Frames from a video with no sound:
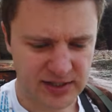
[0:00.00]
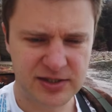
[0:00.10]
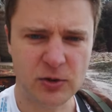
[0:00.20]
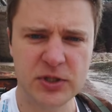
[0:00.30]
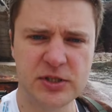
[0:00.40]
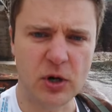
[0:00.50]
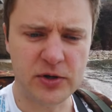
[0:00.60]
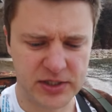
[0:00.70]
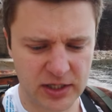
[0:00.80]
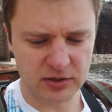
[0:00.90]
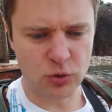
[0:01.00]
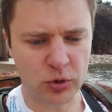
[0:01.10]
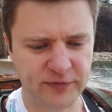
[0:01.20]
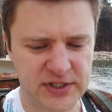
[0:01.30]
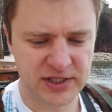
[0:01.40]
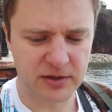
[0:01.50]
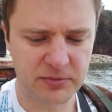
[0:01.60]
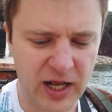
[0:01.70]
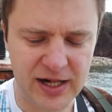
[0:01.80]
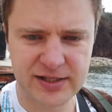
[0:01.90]
Setzt euch zu Hause hin, guckt, was ihr
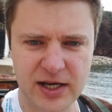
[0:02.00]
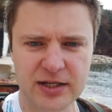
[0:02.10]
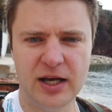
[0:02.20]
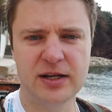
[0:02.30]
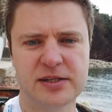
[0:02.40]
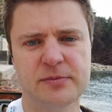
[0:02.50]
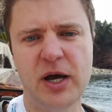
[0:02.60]
im Alltag alles